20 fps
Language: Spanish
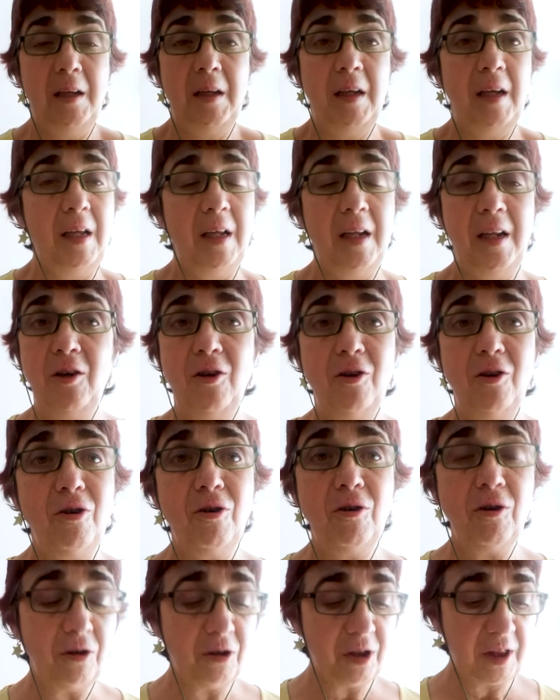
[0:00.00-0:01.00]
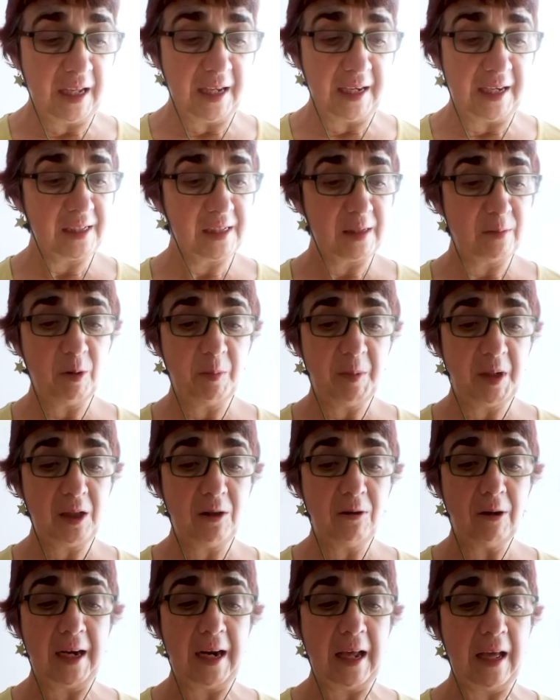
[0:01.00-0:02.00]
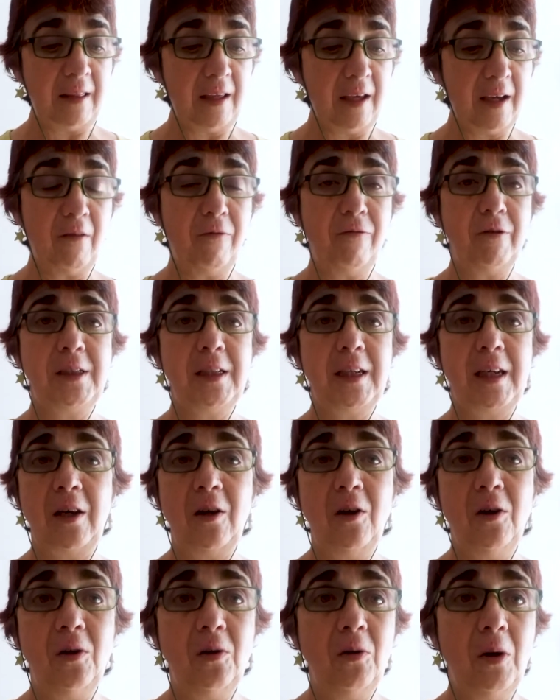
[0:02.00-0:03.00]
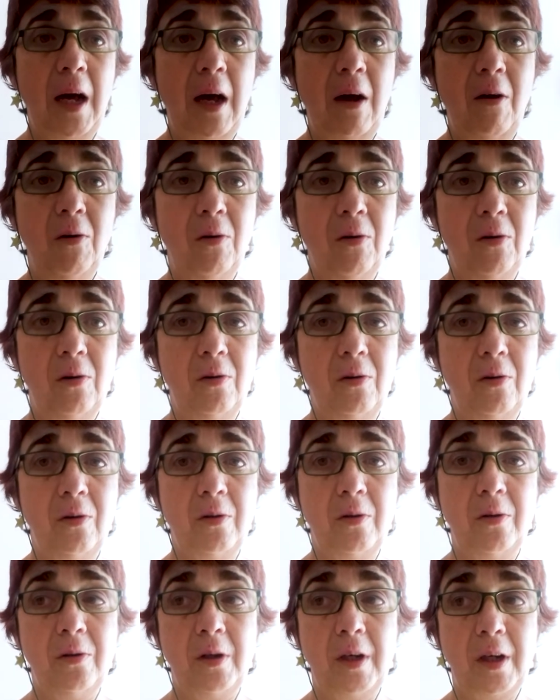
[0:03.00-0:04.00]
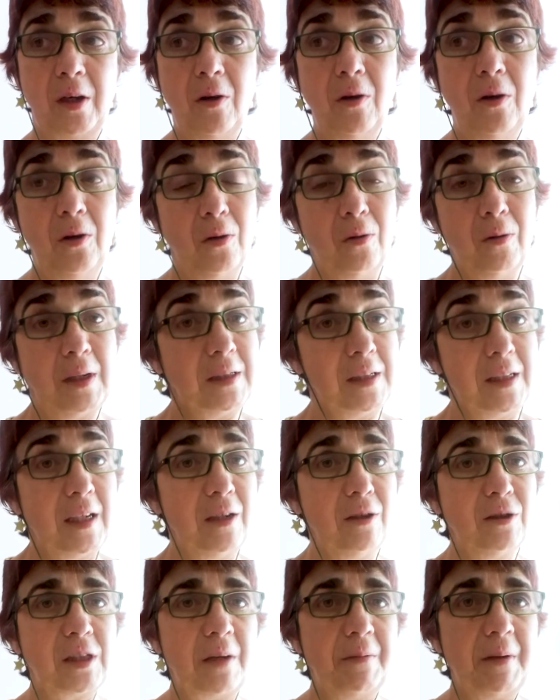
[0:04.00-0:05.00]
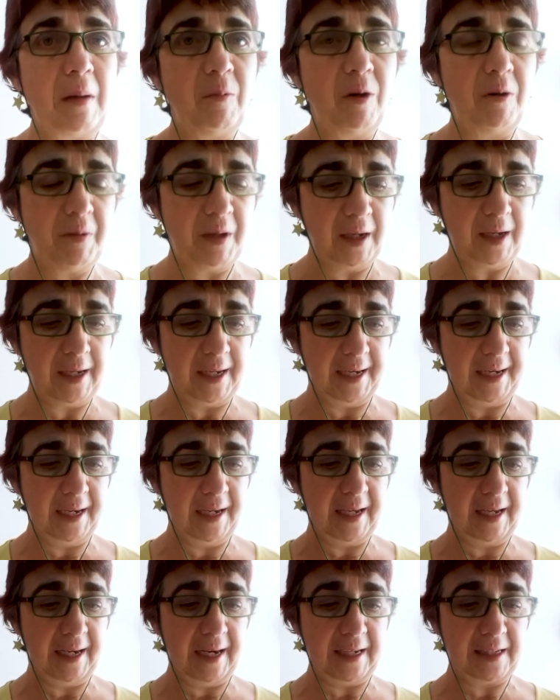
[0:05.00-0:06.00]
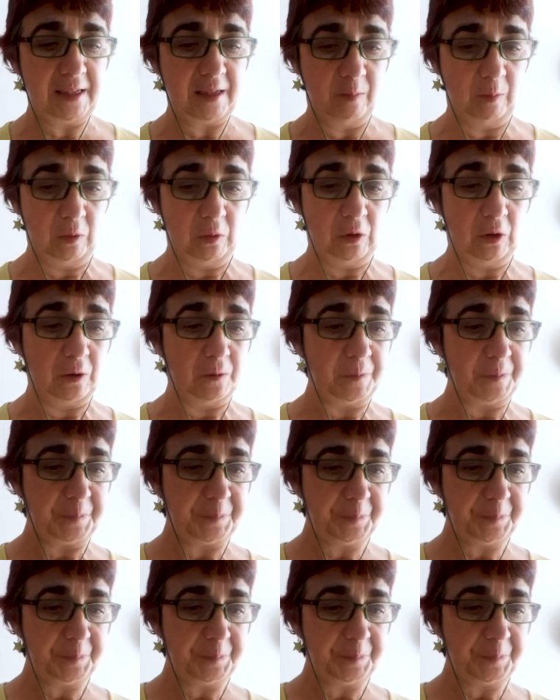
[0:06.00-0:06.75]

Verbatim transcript: Eh, no conocía en ese momento a nadie que fuese geóloga o geólogo, así que no sabía muy bien qué era ese mundo.